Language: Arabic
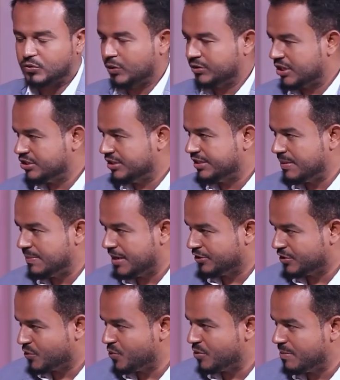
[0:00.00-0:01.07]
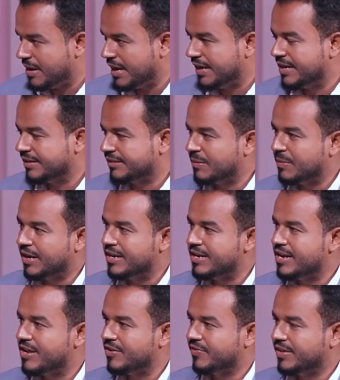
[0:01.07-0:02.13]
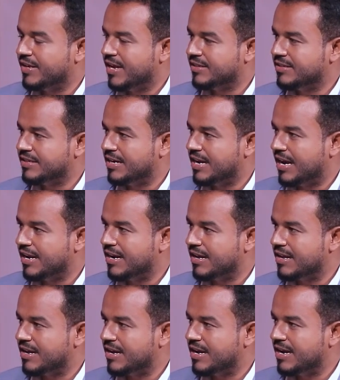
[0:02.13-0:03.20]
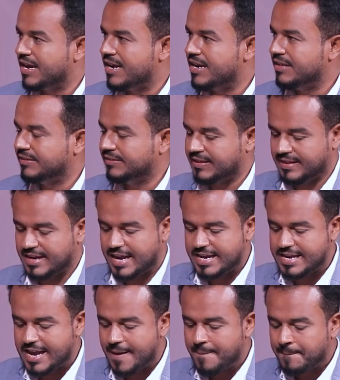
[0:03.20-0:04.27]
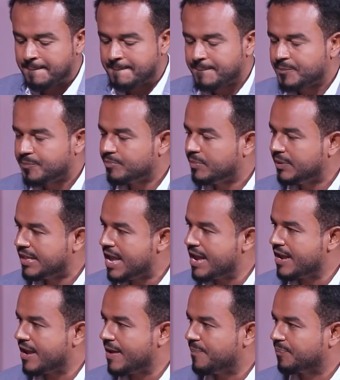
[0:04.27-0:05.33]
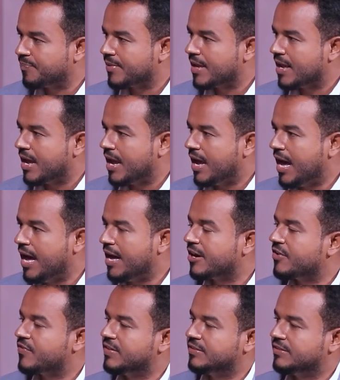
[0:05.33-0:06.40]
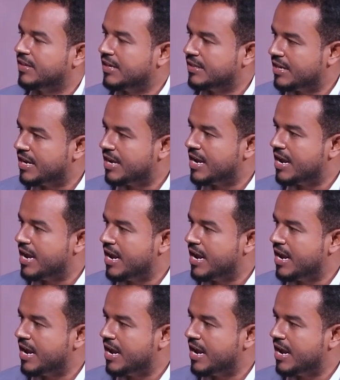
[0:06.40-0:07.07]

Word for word: سعداء جدا بأن تكون معنا طبعا في هذه الحلقة الاستثنائية بداية عرف السادة